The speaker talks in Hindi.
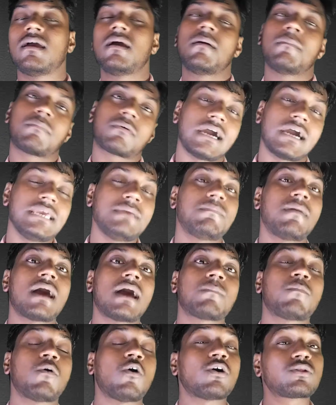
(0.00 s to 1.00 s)
है कई
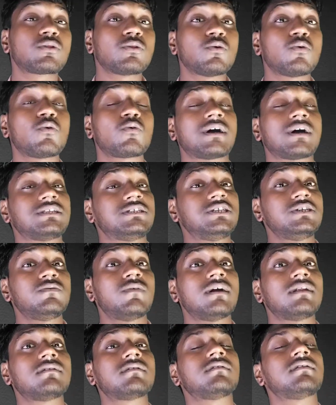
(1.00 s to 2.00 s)
बार बहुत लोगों का
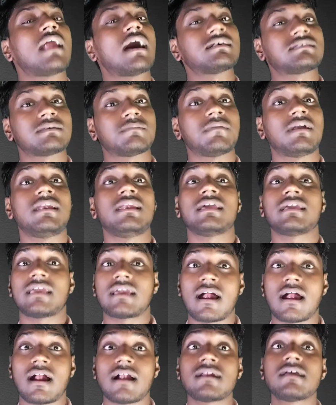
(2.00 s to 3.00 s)
जीवन ना संभलने
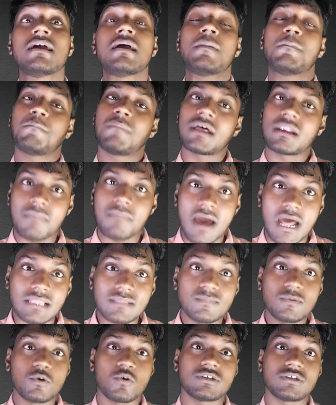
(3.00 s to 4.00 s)
के कारण
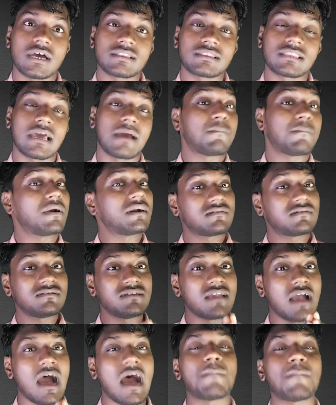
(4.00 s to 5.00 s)
बर्बाद भी हो जाता है बट
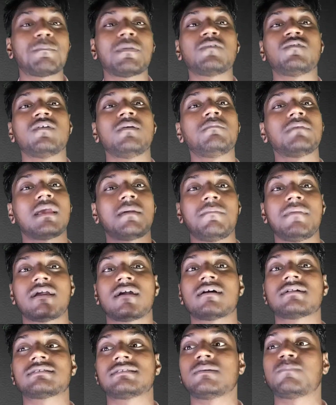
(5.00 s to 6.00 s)
यहाँ पे फिल्म के
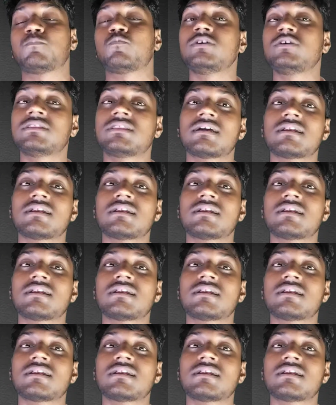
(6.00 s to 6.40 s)
मेकर्स ने पूरी